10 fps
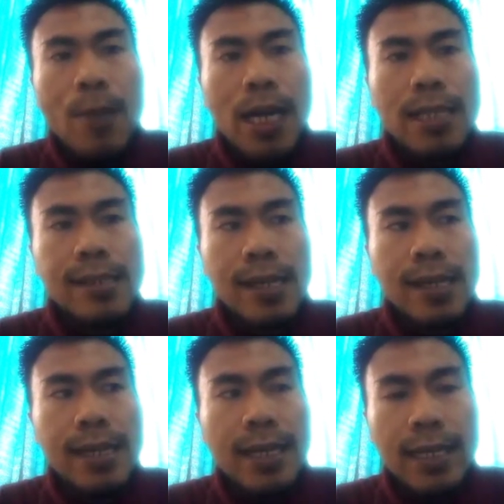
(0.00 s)

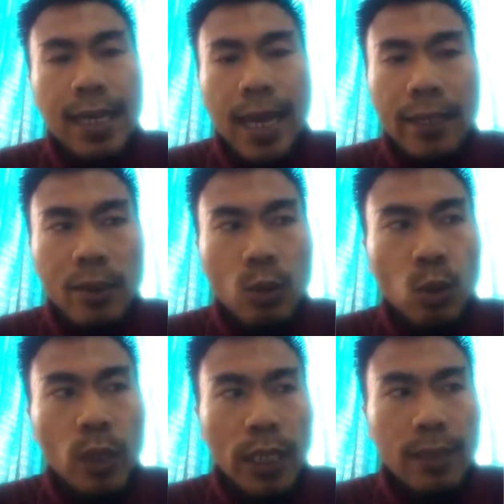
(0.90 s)
berasal dari kain
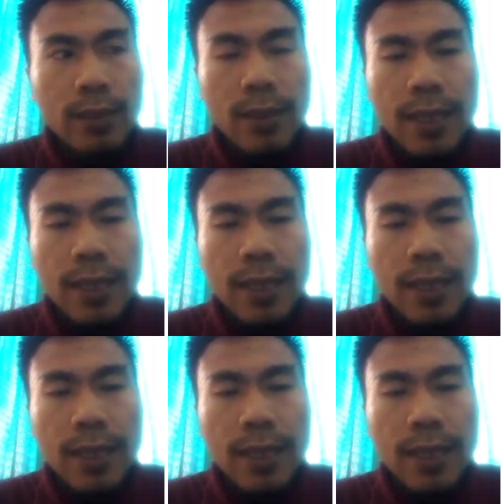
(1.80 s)
turin,